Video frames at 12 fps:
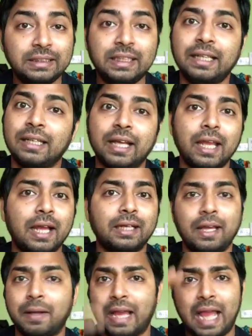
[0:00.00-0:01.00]
সেটাকে
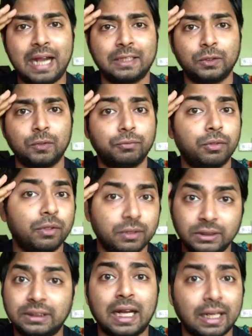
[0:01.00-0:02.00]
একটা হ্যাটস অফ
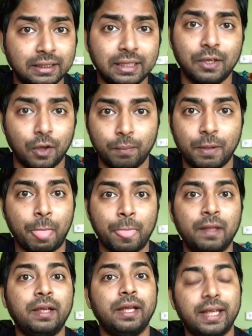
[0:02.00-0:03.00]
জানাতেই হবে
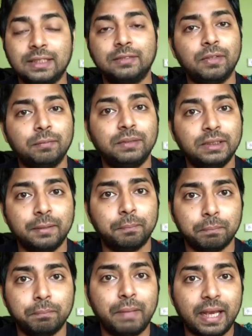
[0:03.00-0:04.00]
এসবিএফ যে
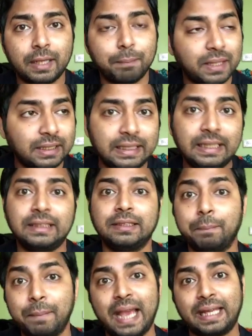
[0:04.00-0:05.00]
ব্যাকআপটা দিয়েছে
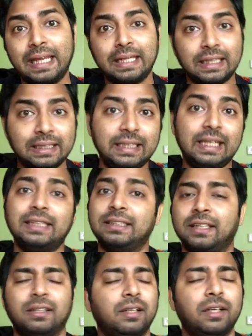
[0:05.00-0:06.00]
যে ব্যাকিংটা
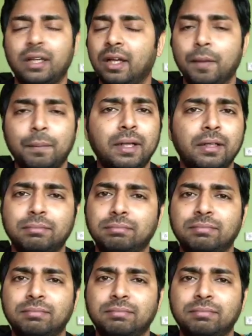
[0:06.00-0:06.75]
দিয়েছে মানে